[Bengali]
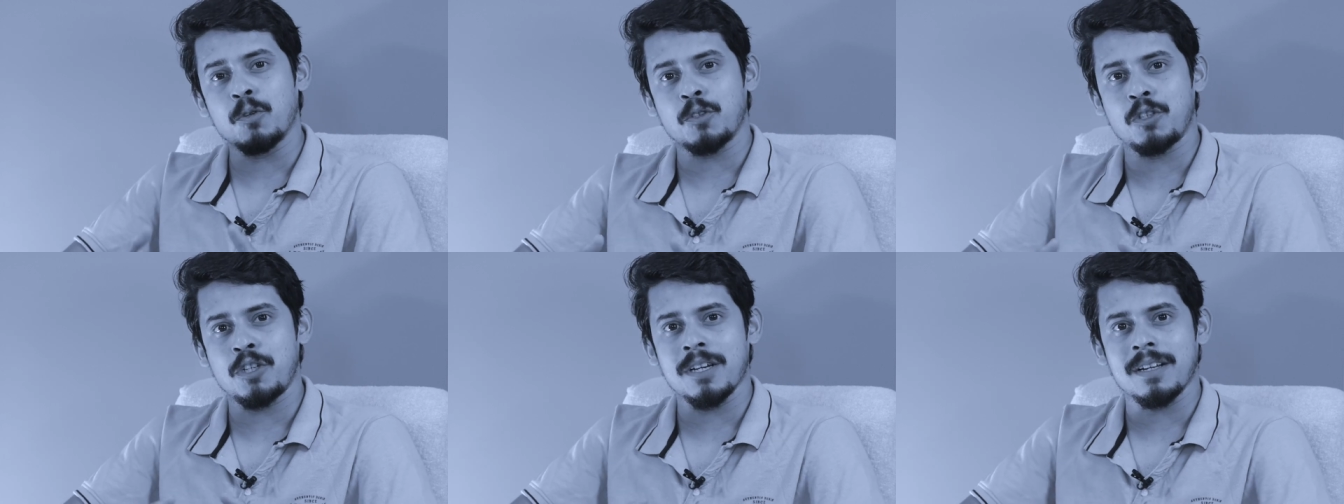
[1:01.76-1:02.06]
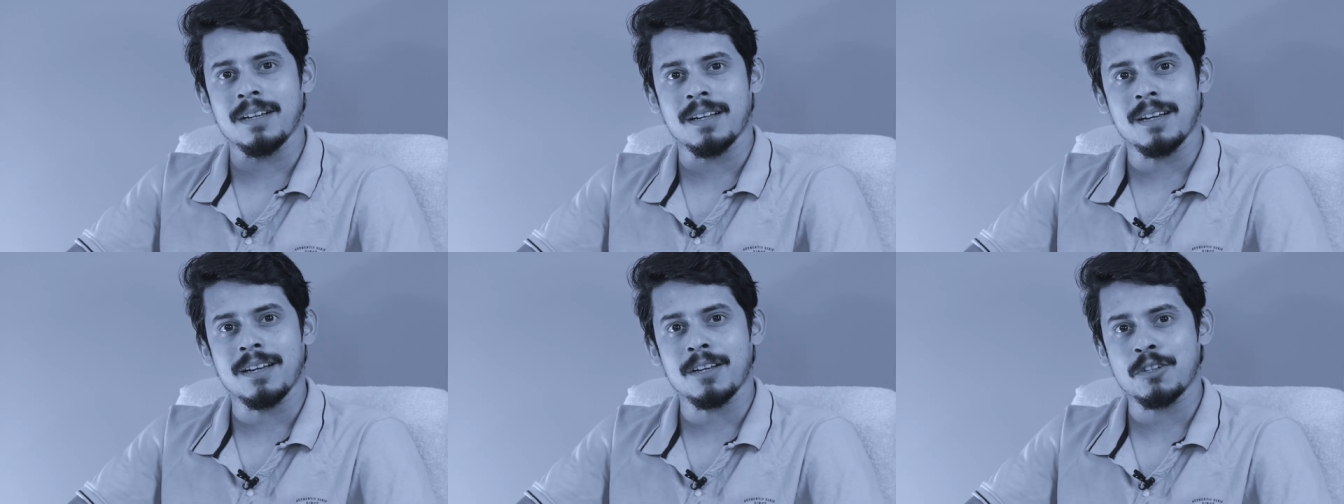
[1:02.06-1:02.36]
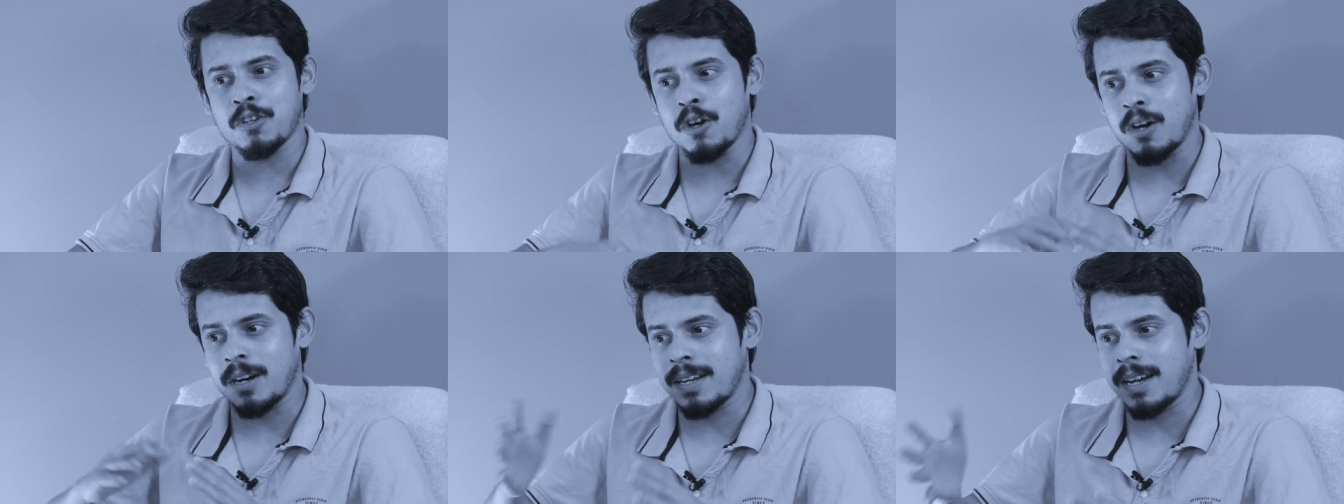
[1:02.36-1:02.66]
পরছে না
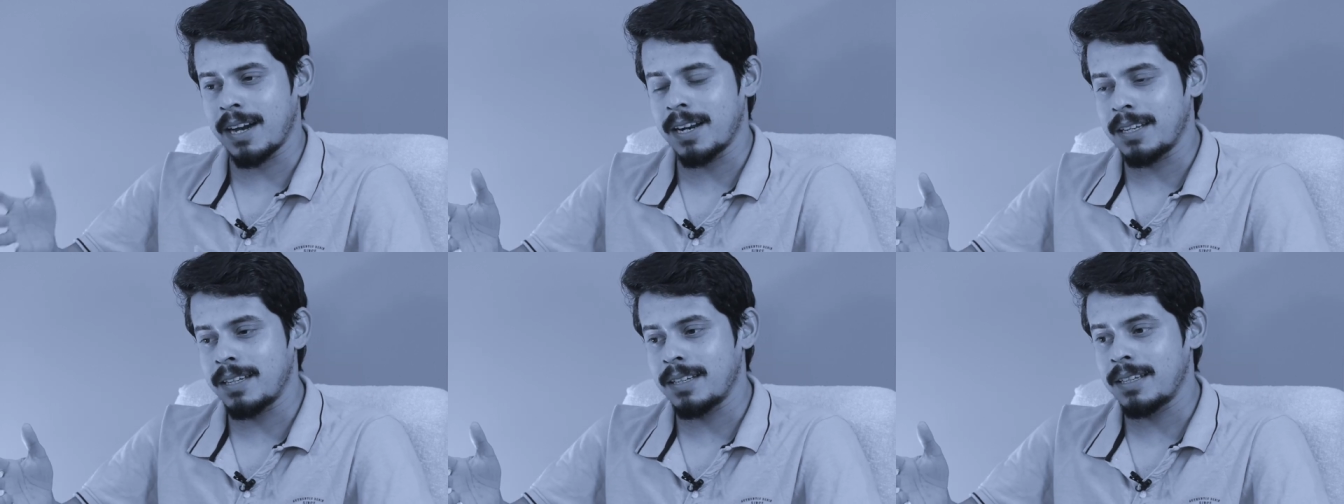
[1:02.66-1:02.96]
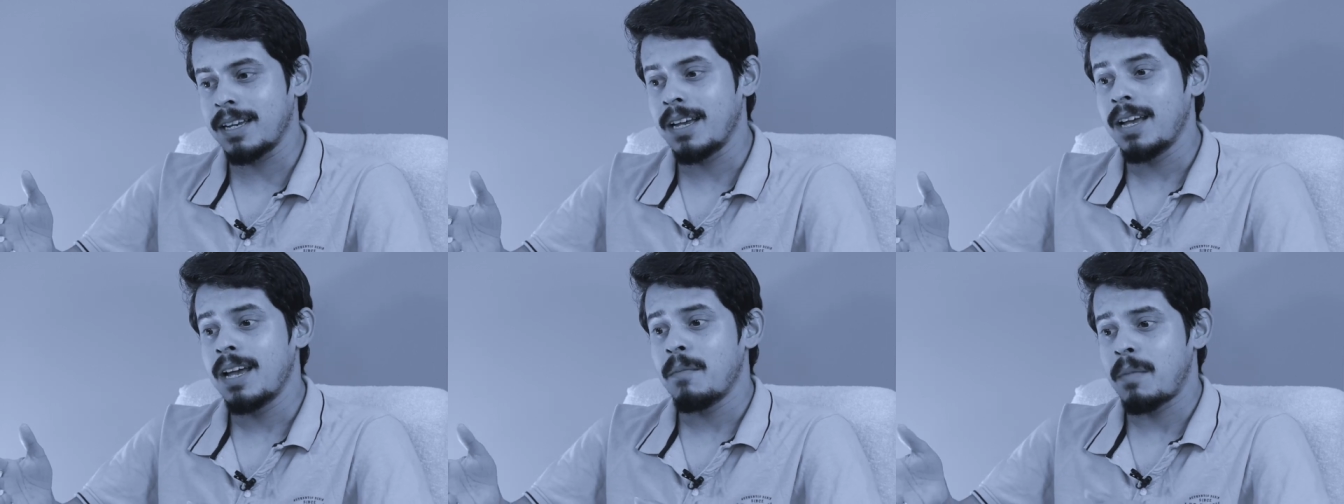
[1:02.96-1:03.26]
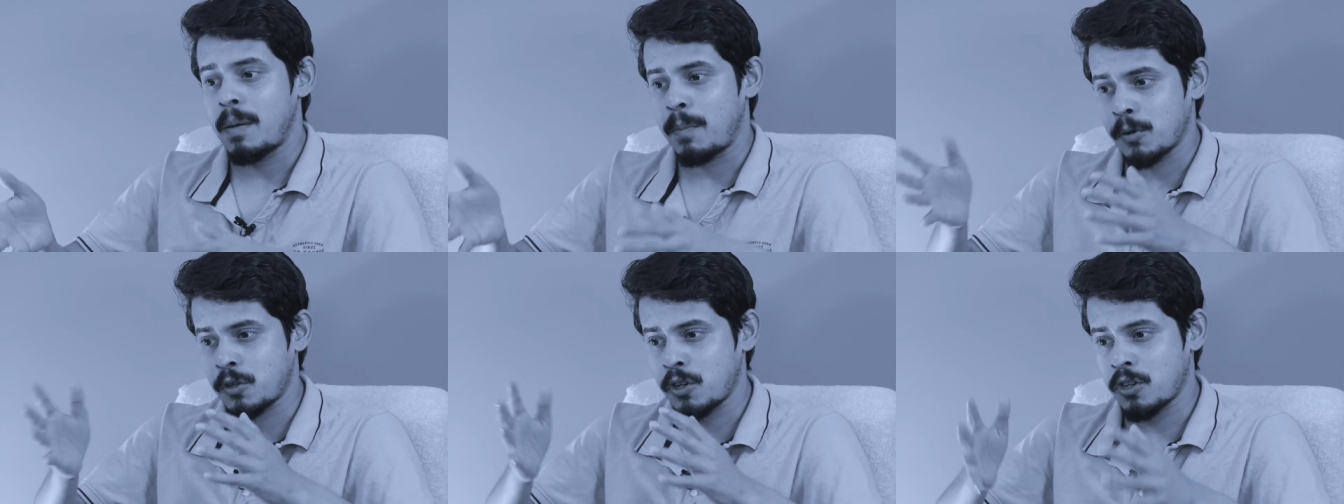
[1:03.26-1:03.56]
সরকারি
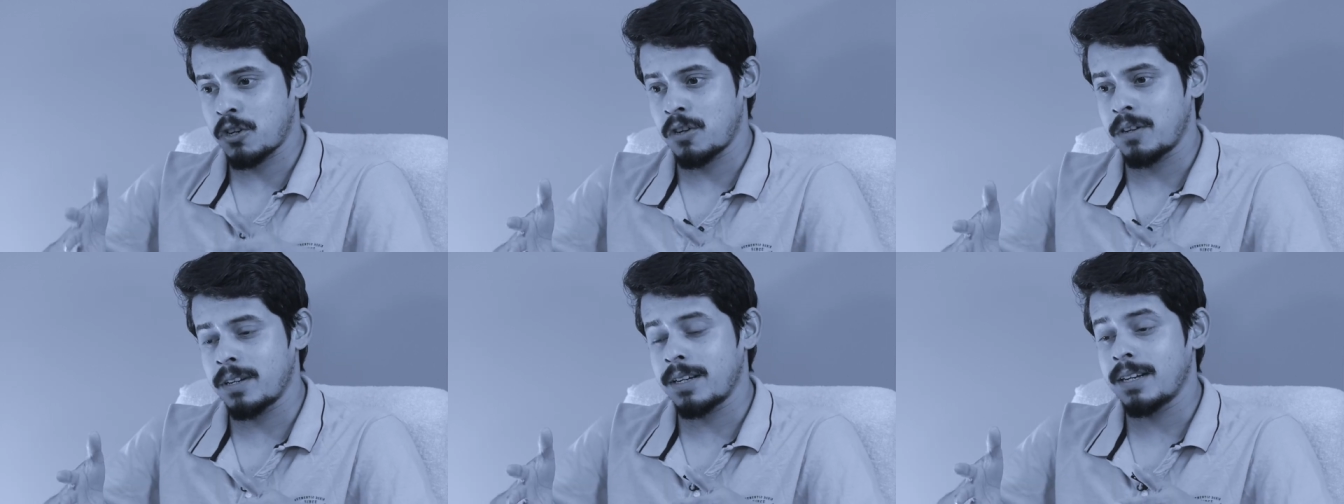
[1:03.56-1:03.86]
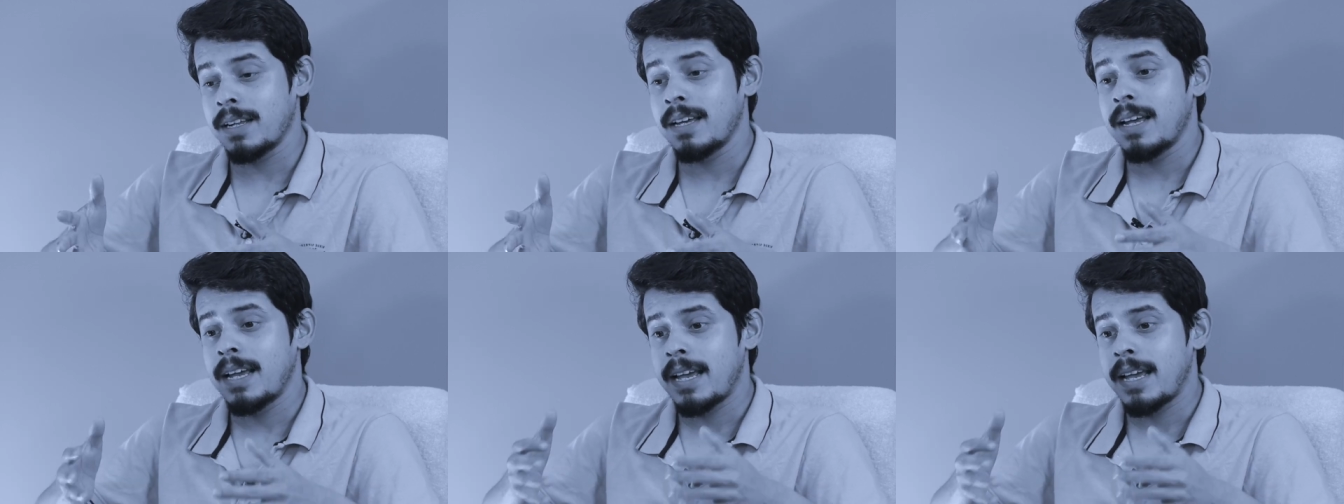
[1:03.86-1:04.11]
বা প্রশাসনের